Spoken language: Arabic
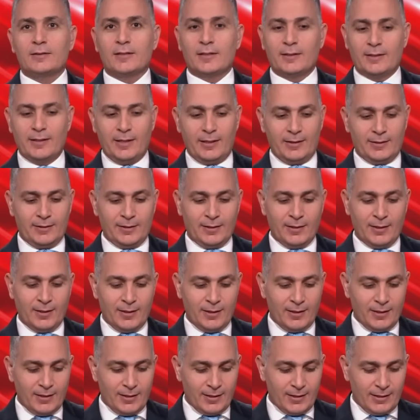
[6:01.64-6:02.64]
يعني
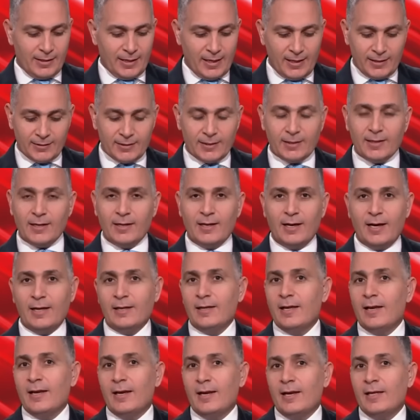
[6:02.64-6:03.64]
يعني
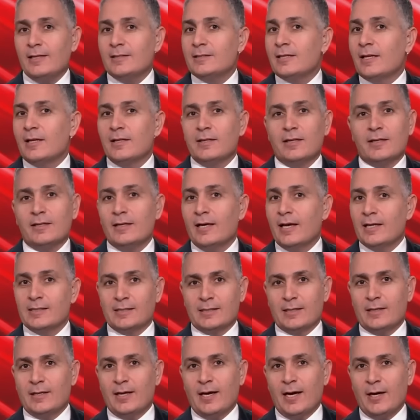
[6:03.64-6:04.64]
أنا ليس لدي
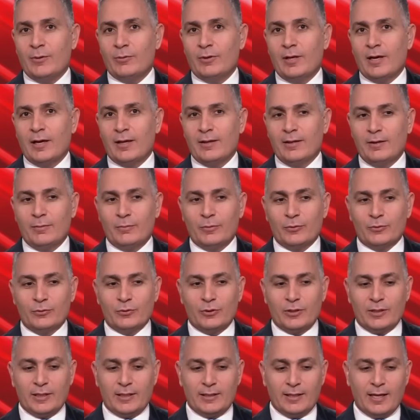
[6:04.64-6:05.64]
أسئلة حول هذا
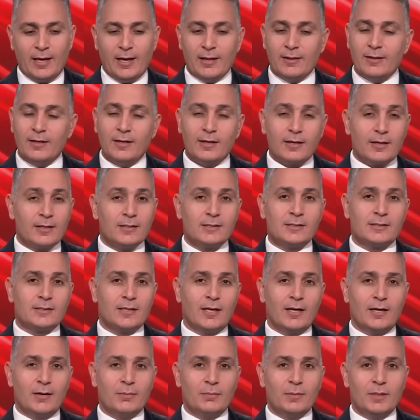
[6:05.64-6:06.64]
الموضوع يعني هذه
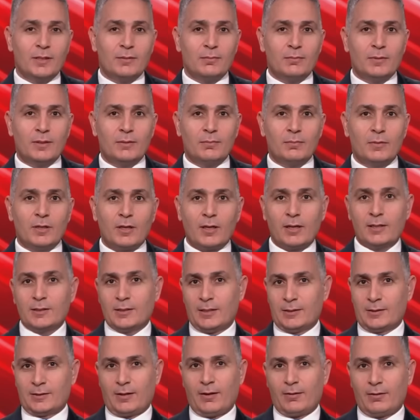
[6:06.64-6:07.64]
قصة من من من
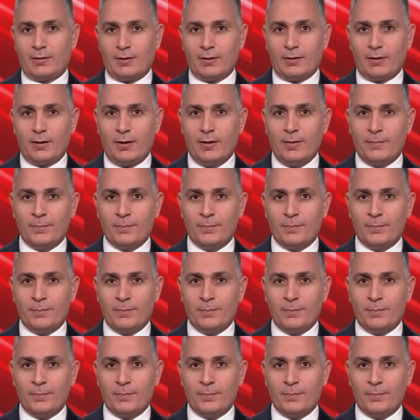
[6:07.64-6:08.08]
قصص كثيرة